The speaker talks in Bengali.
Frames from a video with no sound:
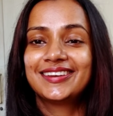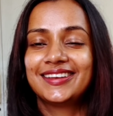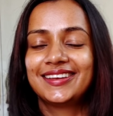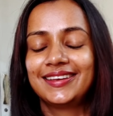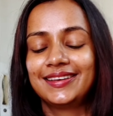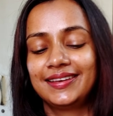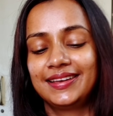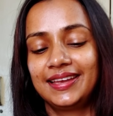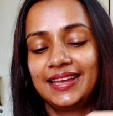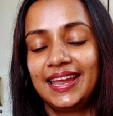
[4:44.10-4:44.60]

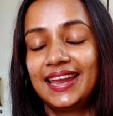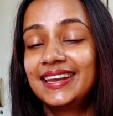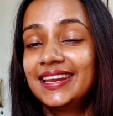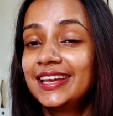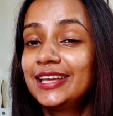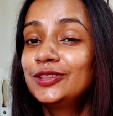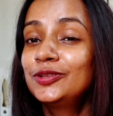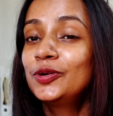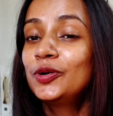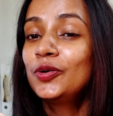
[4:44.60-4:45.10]
আর
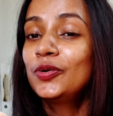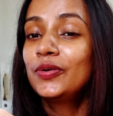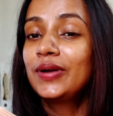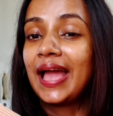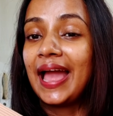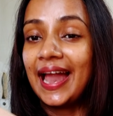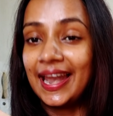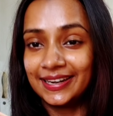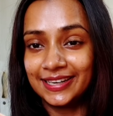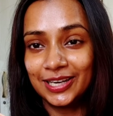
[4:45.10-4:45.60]
এটা কিন্তু
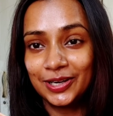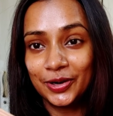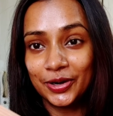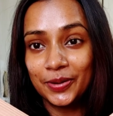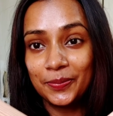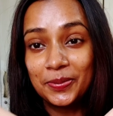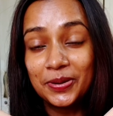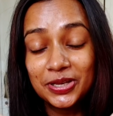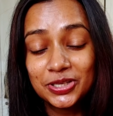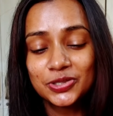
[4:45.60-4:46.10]

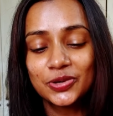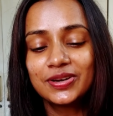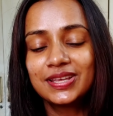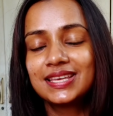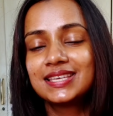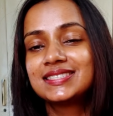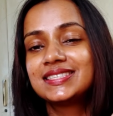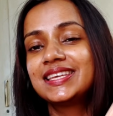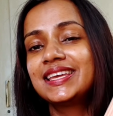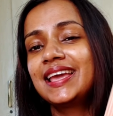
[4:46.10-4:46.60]
হ্যান্ডেল করা
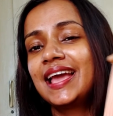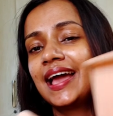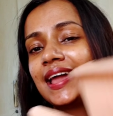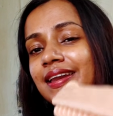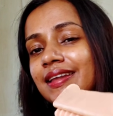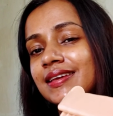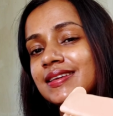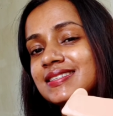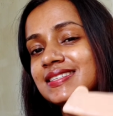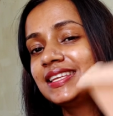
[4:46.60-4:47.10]
ভীষণ
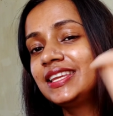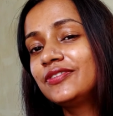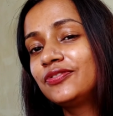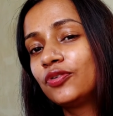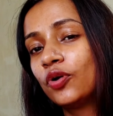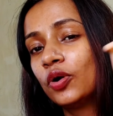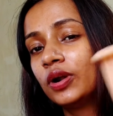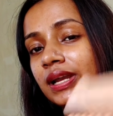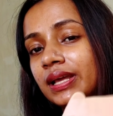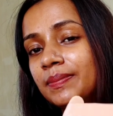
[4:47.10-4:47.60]
ইজি অ্যান্ড
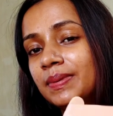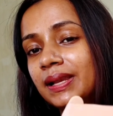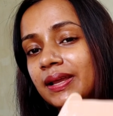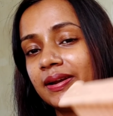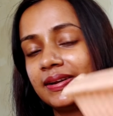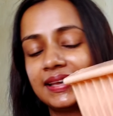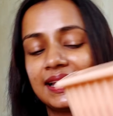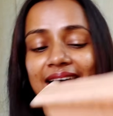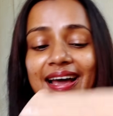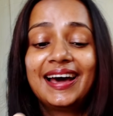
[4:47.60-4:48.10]
ইজিলি
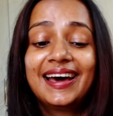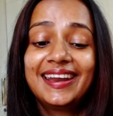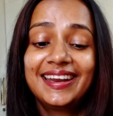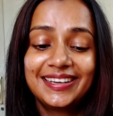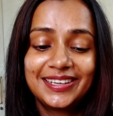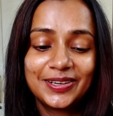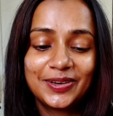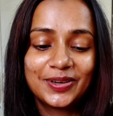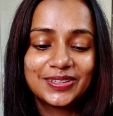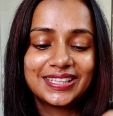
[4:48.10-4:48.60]
ফোল্ডেবল এটা
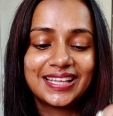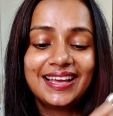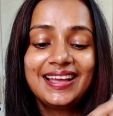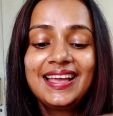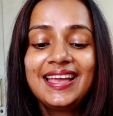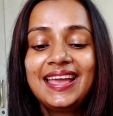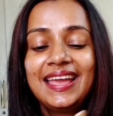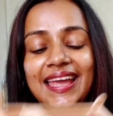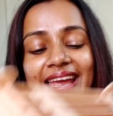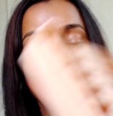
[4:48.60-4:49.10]
আর একটা
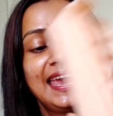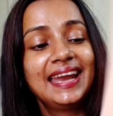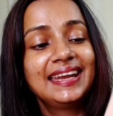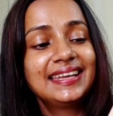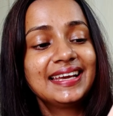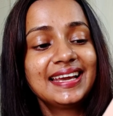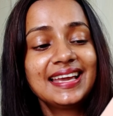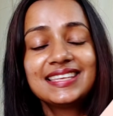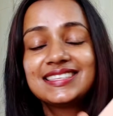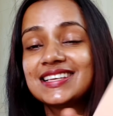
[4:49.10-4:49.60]
কথা
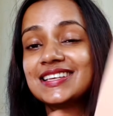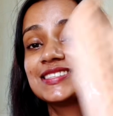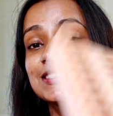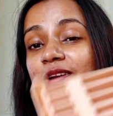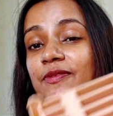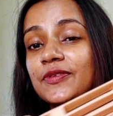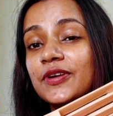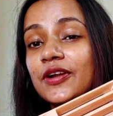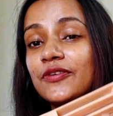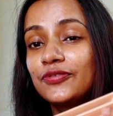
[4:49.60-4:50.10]
এটাকে
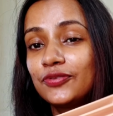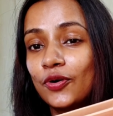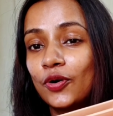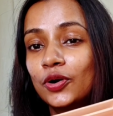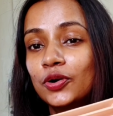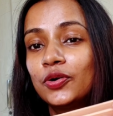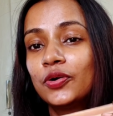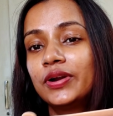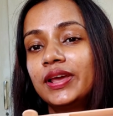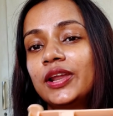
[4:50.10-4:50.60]
জাস্ট
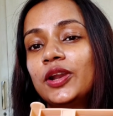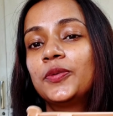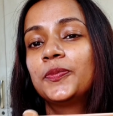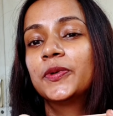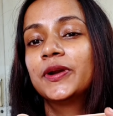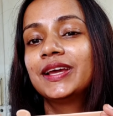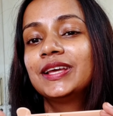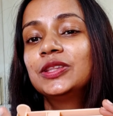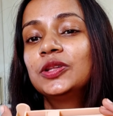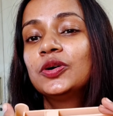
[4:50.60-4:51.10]
আপনারা ফোল্ড করে
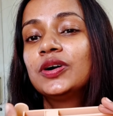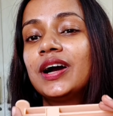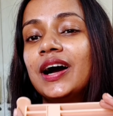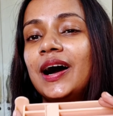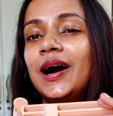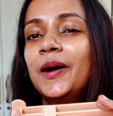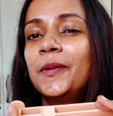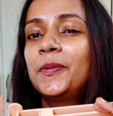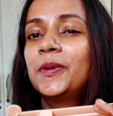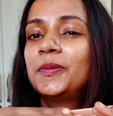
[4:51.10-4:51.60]
এর উপরে
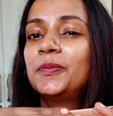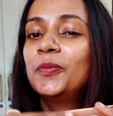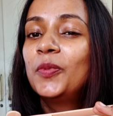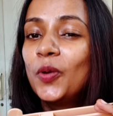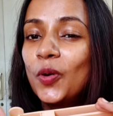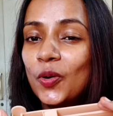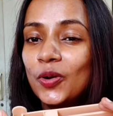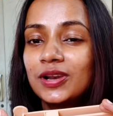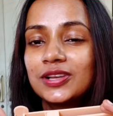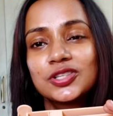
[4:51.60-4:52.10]
কিন্তু কাপ
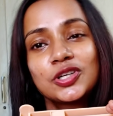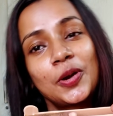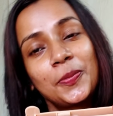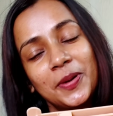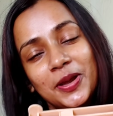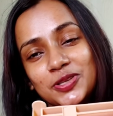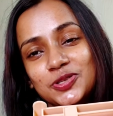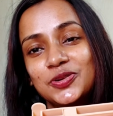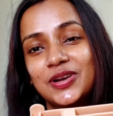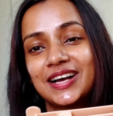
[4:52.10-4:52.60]
বোল
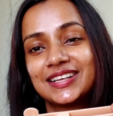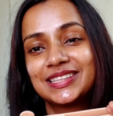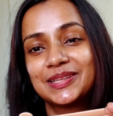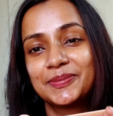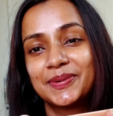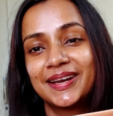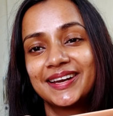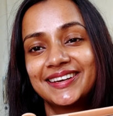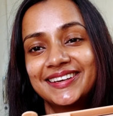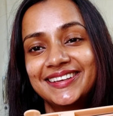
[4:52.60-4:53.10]
সবকিছু
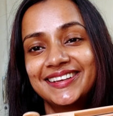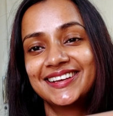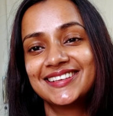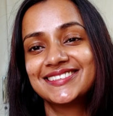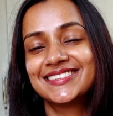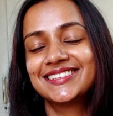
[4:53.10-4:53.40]
রাখতে পারেন